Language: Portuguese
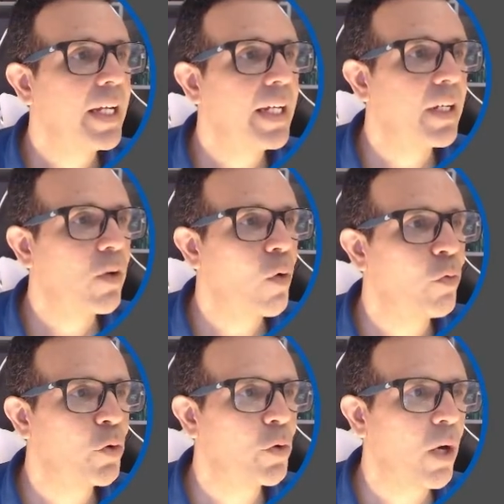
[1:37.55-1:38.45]
e
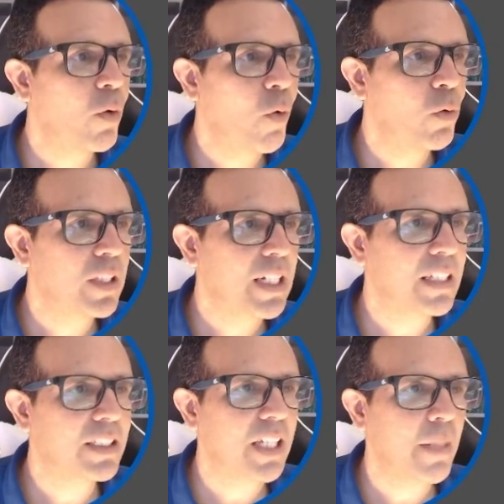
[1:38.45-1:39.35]
configurar o
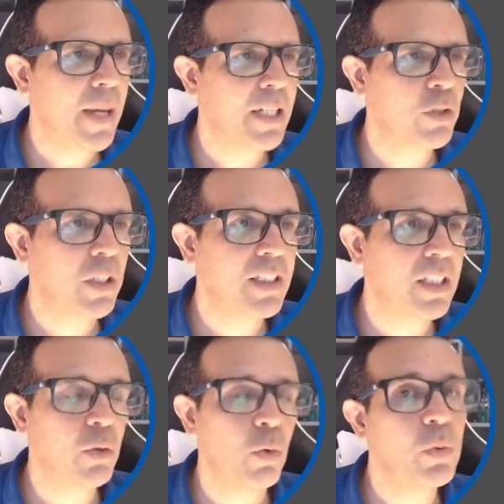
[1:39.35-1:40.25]
contraste da imagem
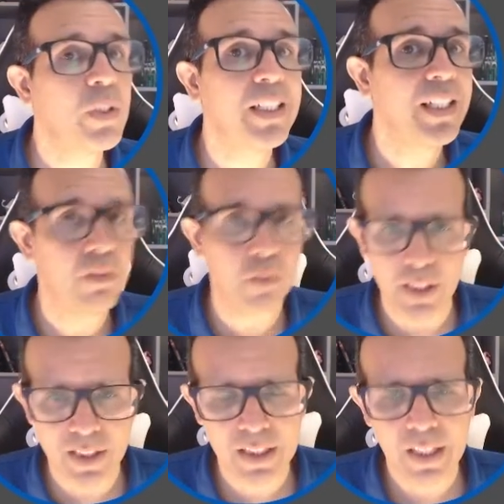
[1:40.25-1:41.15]
utilizando os
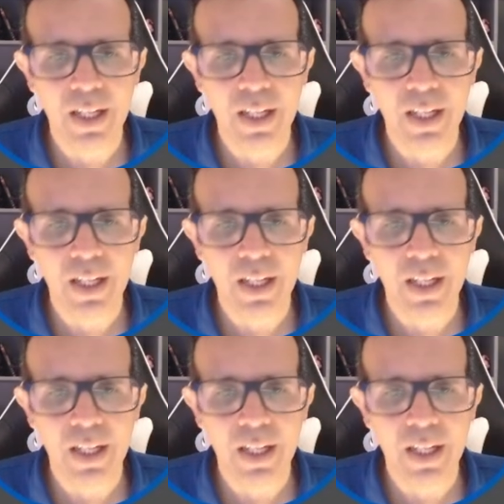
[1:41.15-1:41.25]
níveis.